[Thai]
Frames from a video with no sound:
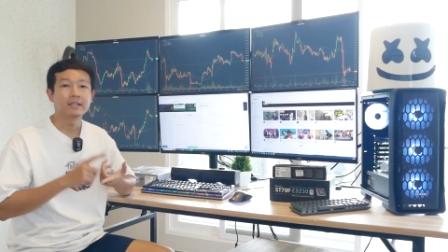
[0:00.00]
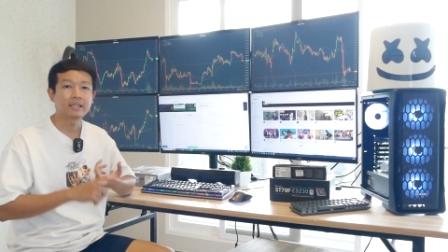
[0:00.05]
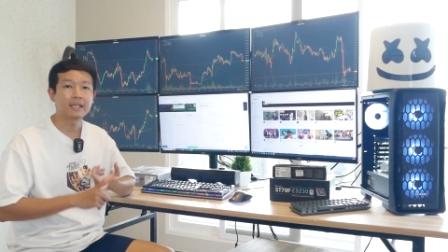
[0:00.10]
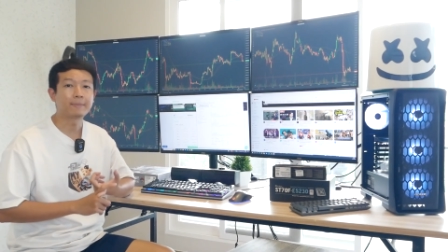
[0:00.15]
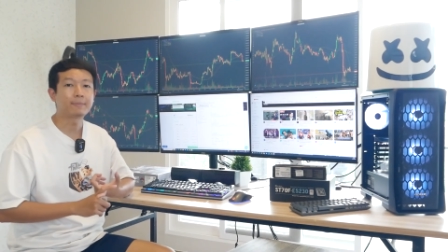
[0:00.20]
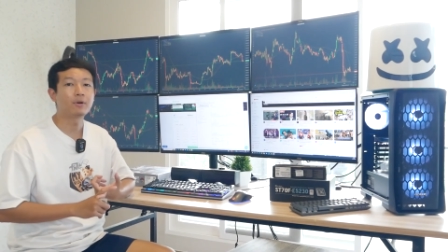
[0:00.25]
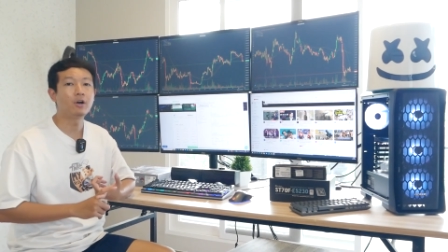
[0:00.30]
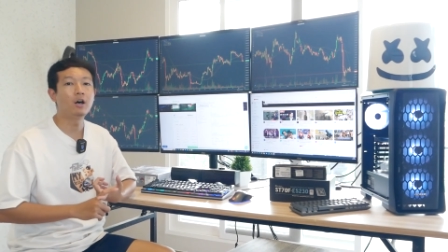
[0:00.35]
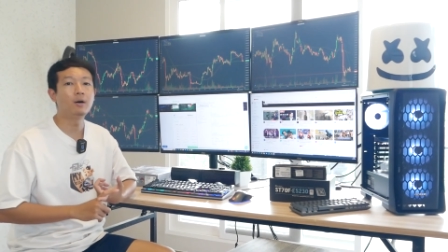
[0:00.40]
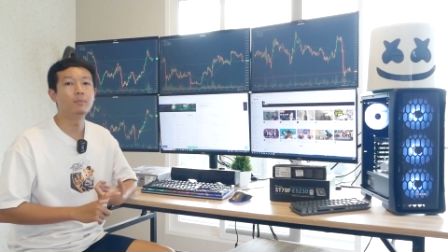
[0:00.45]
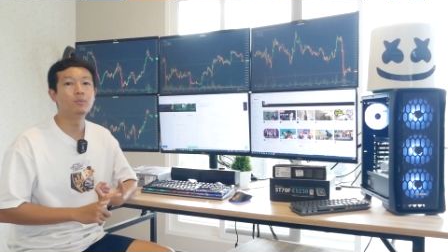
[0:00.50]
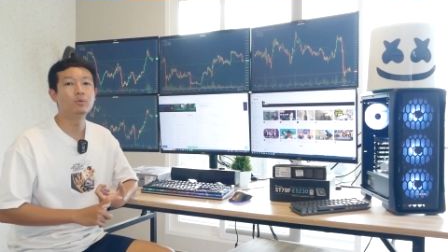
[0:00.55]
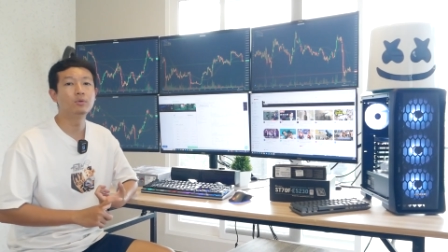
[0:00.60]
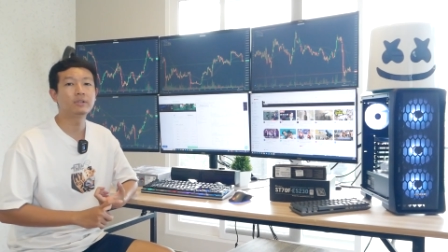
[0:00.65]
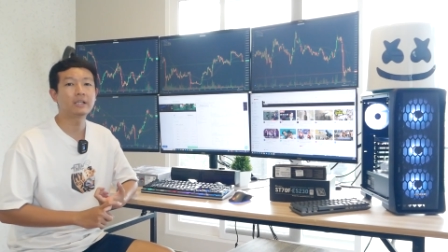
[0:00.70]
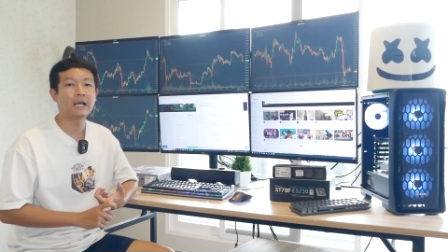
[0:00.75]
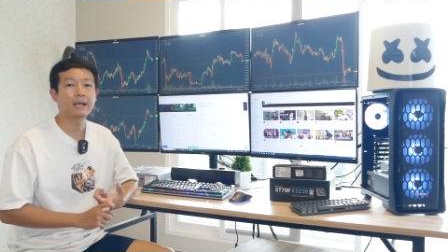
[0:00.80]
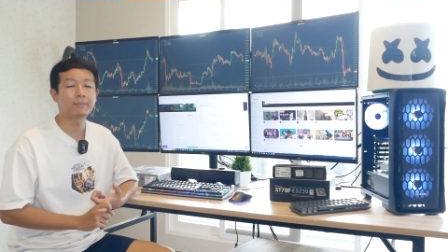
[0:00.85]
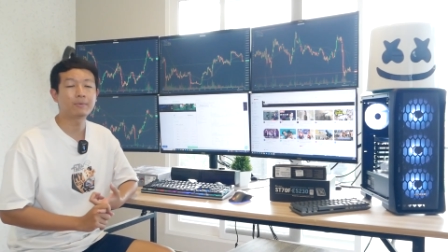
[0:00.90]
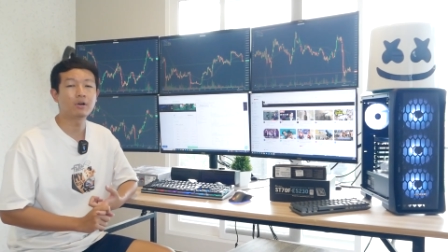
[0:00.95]
เก็บข้อมูล
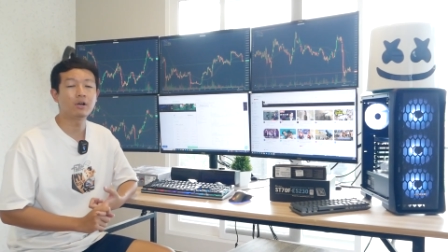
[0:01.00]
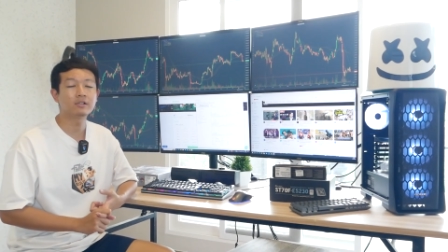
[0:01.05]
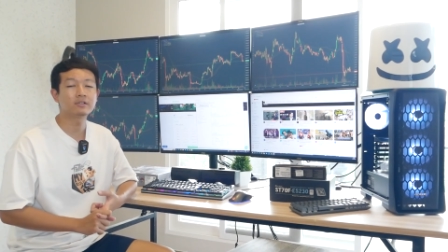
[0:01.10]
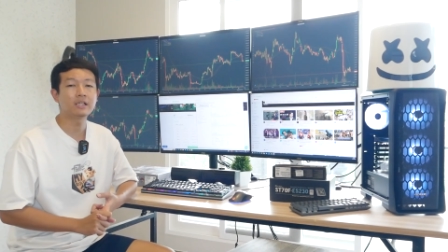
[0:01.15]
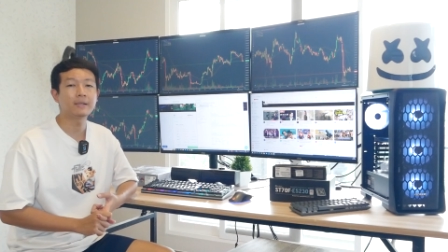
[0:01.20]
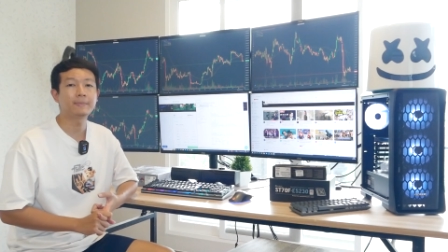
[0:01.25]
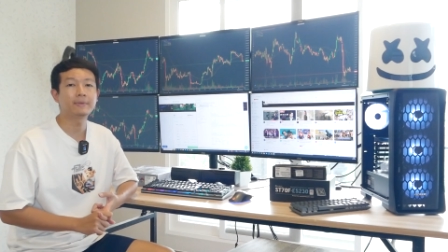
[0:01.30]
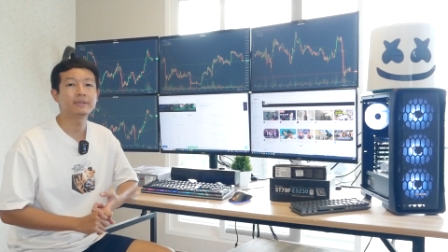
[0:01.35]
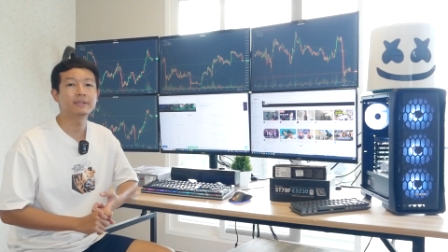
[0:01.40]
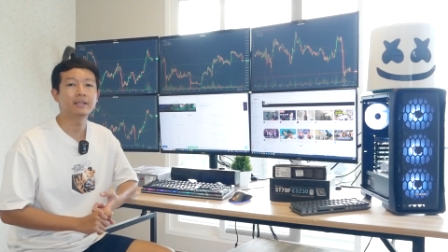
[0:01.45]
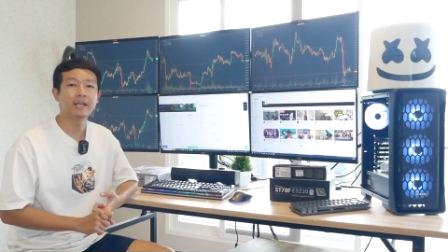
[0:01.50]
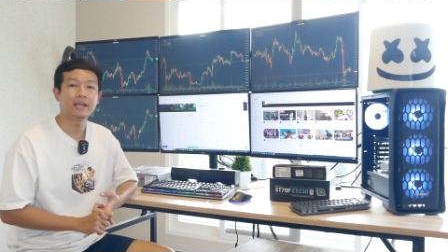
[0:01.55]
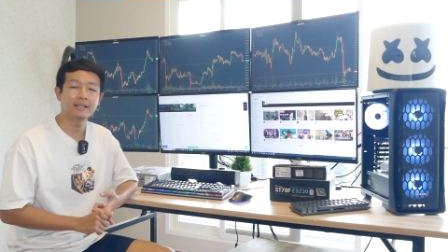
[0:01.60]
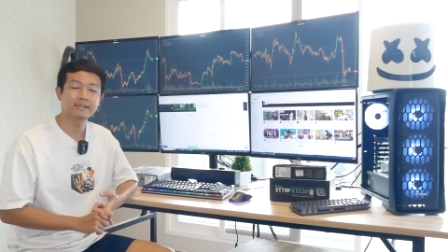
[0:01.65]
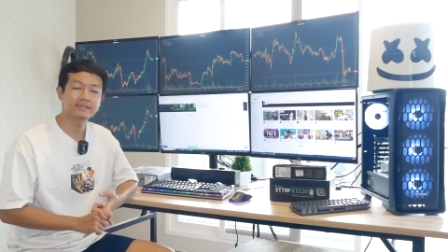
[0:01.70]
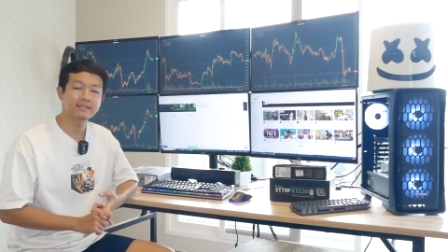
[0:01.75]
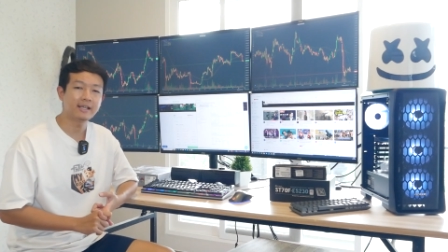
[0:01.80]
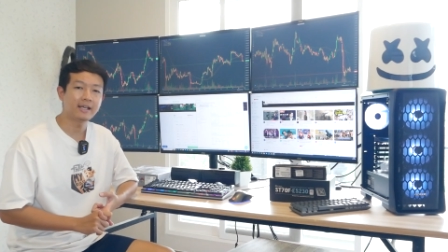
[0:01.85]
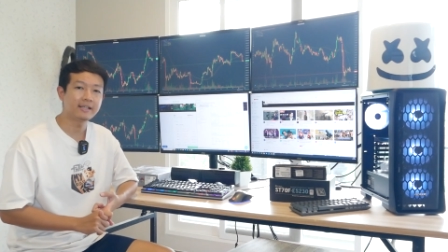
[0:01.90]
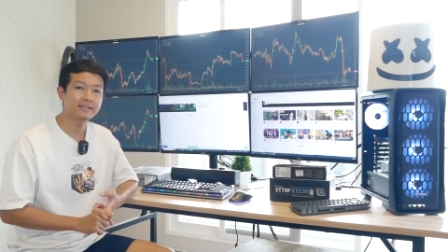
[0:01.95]
นะครับก็ใช้เป็น
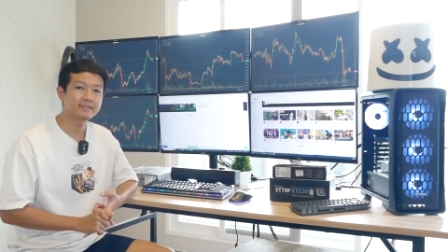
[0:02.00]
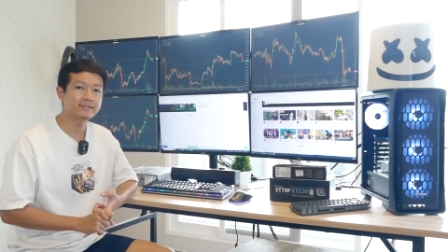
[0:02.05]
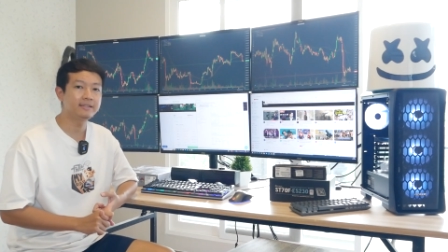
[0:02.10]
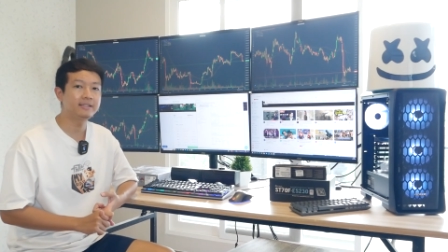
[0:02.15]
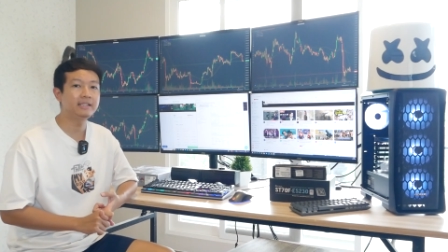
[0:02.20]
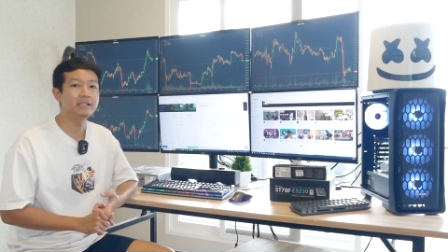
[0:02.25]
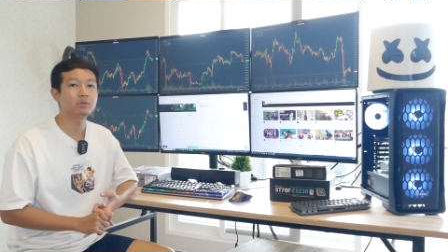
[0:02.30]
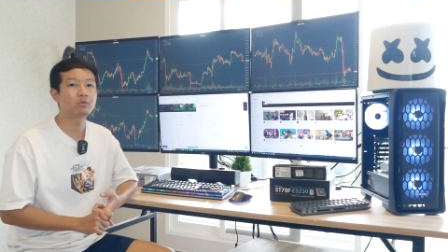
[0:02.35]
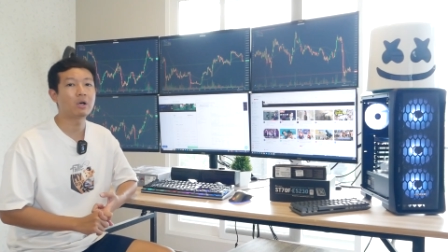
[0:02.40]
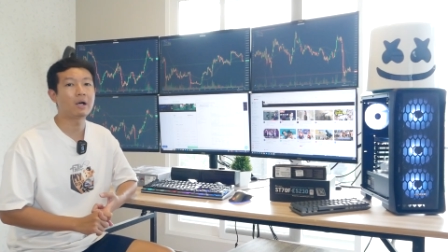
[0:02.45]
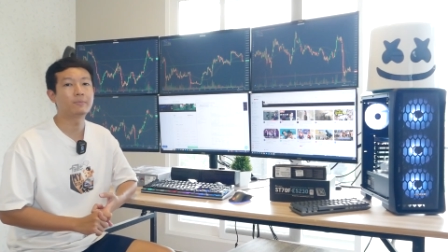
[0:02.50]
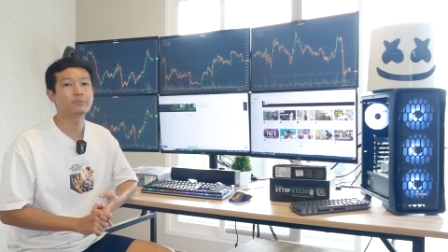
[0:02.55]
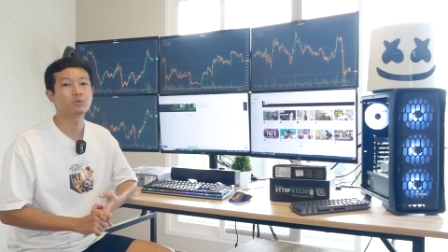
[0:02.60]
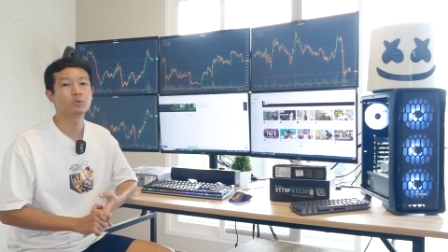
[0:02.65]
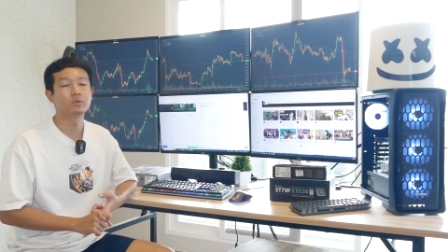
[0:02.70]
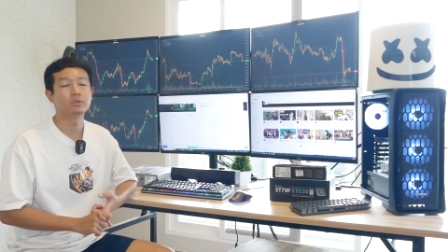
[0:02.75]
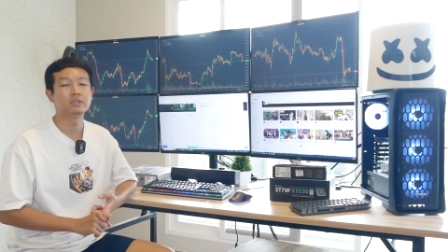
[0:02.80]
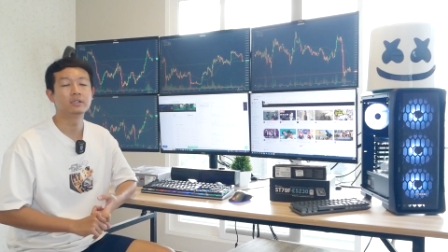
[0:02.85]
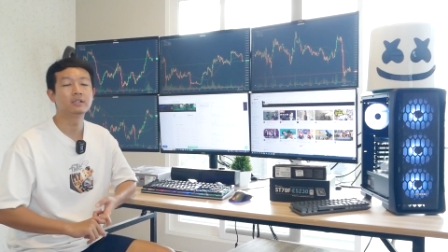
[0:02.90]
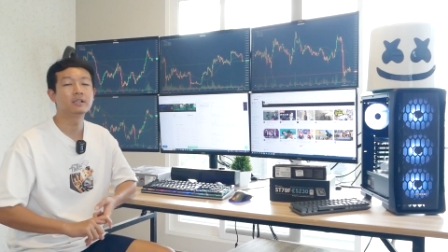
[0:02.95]
SSD ความ
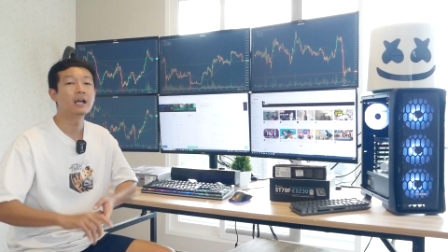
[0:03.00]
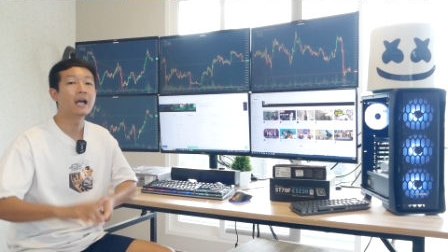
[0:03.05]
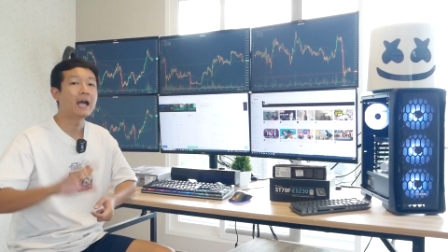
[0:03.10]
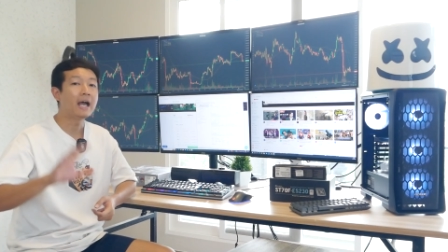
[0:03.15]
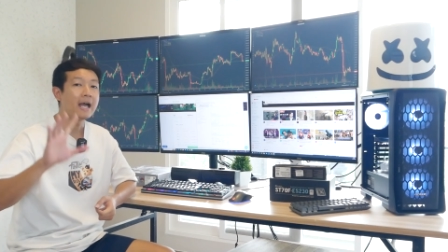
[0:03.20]
จุถึง